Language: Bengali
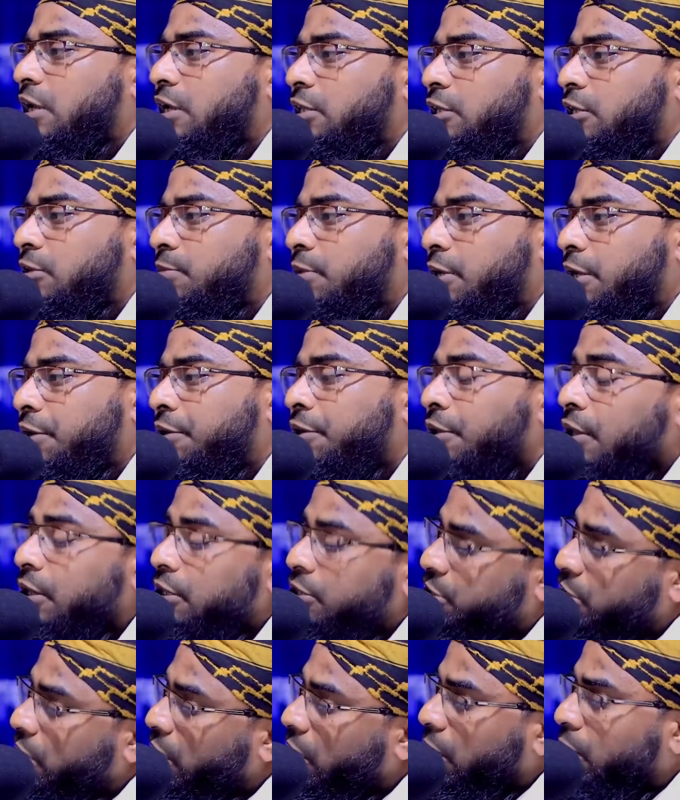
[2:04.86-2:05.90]
কে দিবে
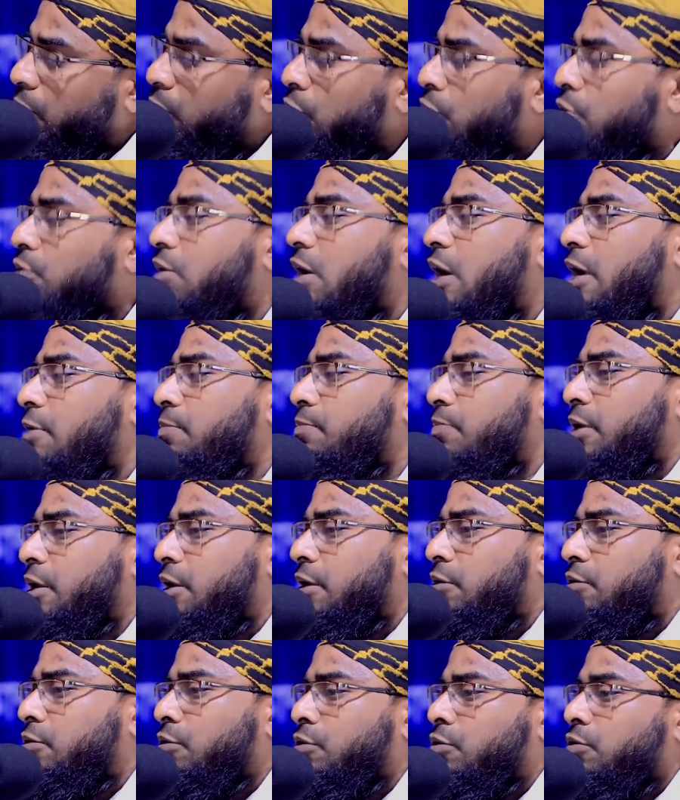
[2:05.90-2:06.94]
ছেলে হোক আর
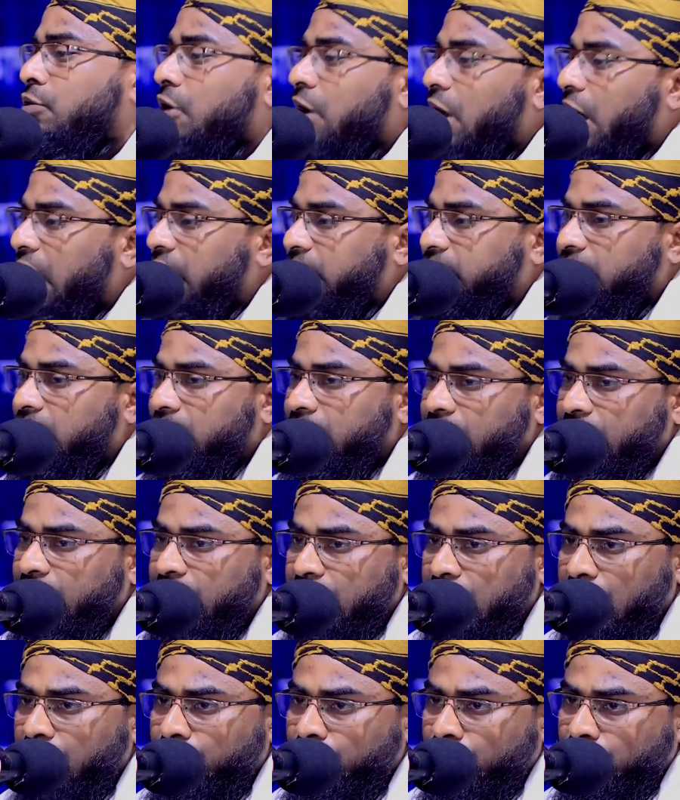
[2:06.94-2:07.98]
মেয়ে হোক আজান
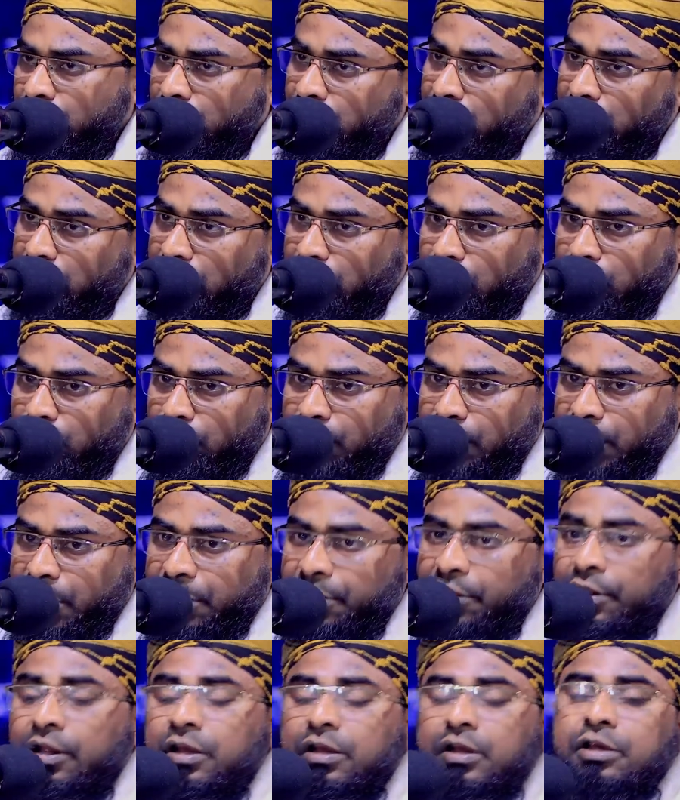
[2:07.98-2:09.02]
একামত দিতে হবে
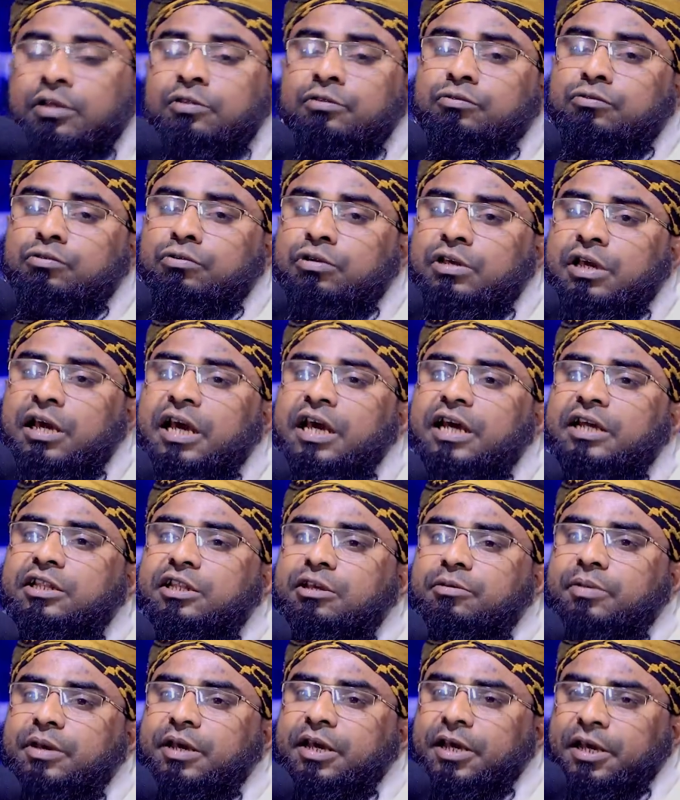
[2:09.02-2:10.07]
কিন্তু কে
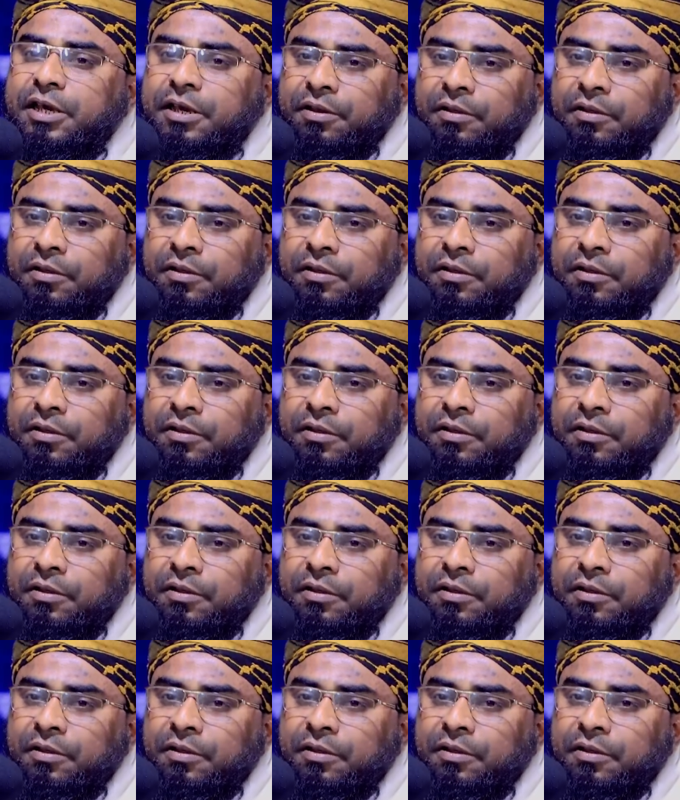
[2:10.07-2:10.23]
দিবে